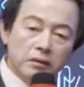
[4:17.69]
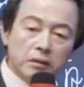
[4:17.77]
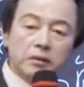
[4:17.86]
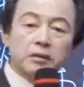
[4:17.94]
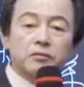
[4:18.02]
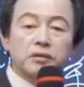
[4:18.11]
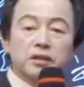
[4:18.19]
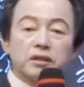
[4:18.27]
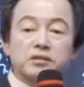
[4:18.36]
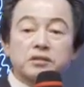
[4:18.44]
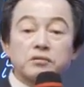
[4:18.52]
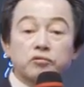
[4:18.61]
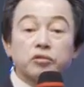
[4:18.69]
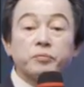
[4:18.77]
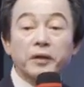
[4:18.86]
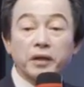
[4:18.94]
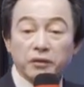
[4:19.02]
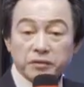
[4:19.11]
이걸 우리는
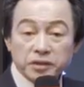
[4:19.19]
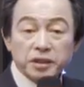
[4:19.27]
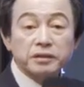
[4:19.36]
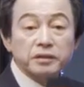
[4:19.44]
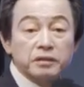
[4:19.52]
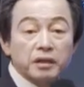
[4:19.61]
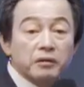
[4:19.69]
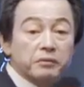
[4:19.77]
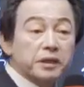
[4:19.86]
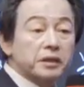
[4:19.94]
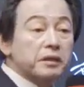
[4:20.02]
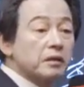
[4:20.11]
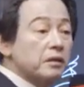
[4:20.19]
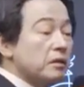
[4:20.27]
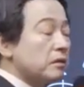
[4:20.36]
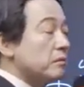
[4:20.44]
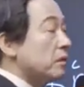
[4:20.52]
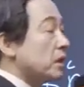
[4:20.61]
투표라고 그래, 선거라고 그래,
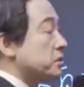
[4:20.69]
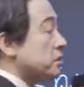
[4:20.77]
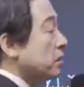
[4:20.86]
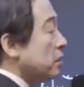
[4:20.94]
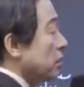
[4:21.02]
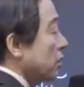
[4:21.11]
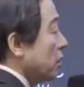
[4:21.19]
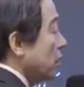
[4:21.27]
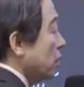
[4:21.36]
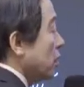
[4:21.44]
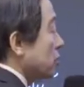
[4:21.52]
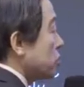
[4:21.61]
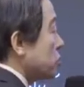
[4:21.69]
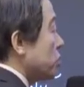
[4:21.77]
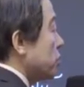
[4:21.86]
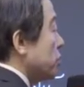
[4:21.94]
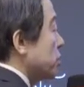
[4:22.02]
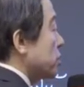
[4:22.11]
맞죠?
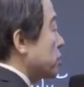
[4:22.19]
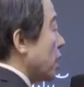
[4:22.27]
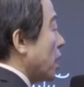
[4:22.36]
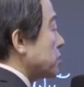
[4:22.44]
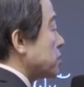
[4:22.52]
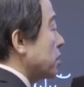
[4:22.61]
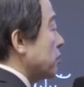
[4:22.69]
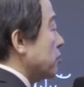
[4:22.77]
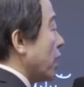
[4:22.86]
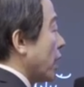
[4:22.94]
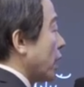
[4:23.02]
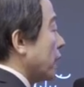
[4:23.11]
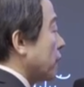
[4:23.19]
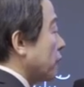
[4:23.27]
취사 선택.